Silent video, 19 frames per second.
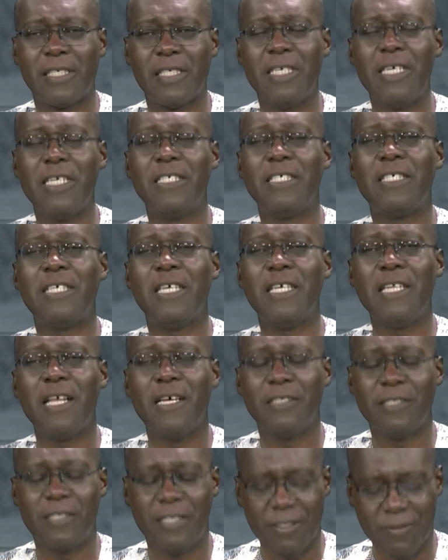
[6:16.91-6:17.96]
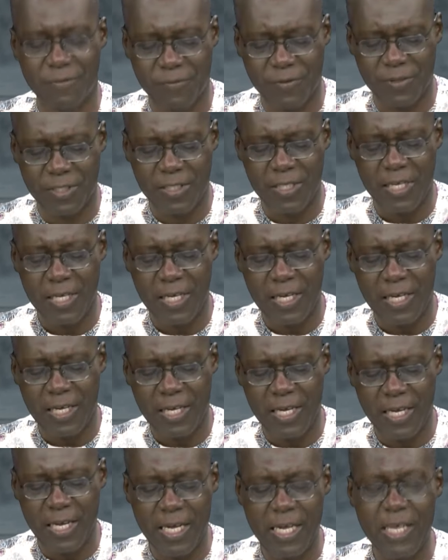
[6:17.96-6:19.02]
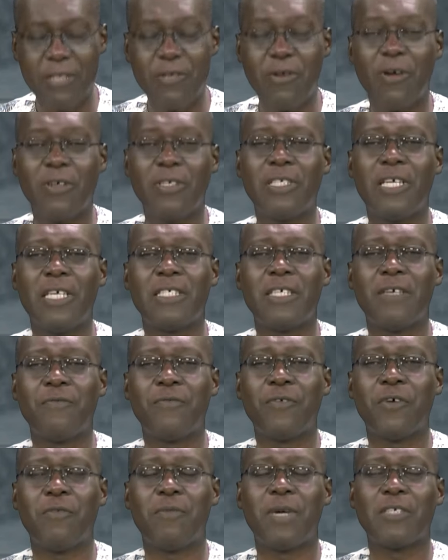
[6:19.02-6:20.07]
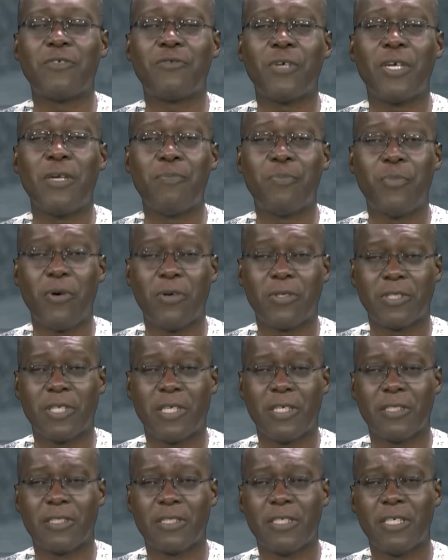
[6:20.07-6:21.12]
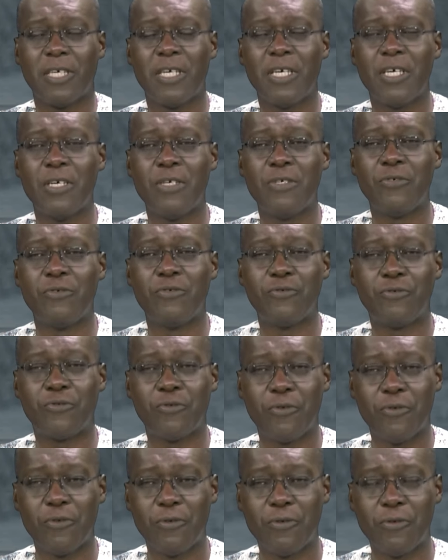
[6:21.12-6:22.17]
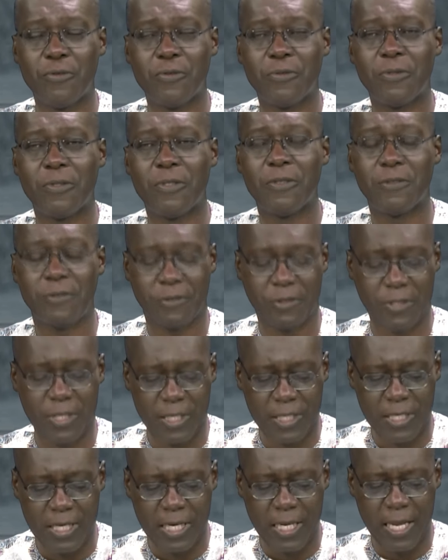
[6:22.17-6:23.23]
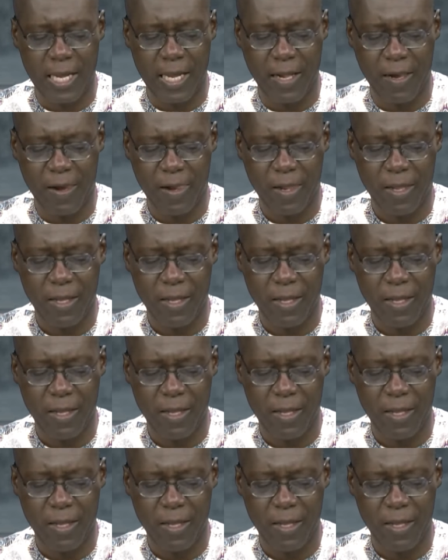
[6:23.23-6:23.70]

il s'identifie et il donne des informations importantes sur ce qu'il est.